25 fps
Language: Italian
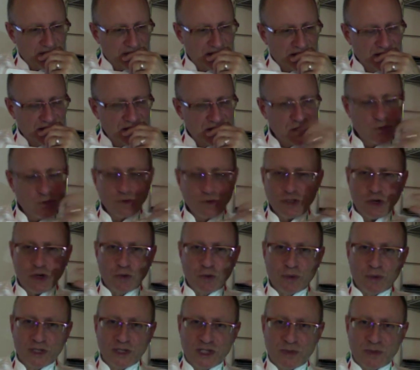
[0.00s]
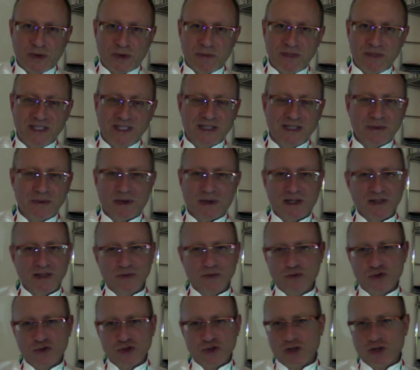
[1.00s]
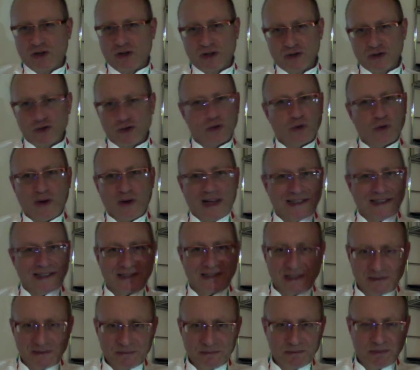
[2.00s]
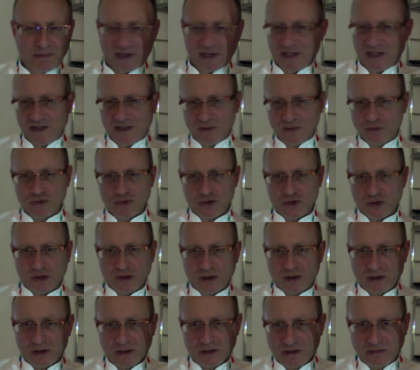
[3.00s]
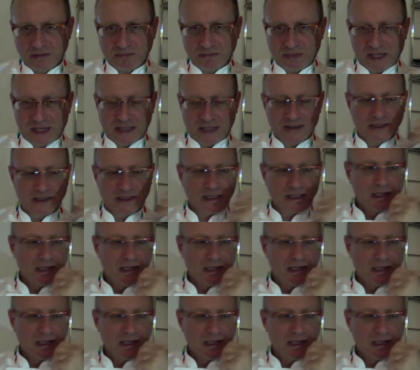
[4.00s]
si usano principalmente per l'induzione, sono nate per l'induzione in pratica.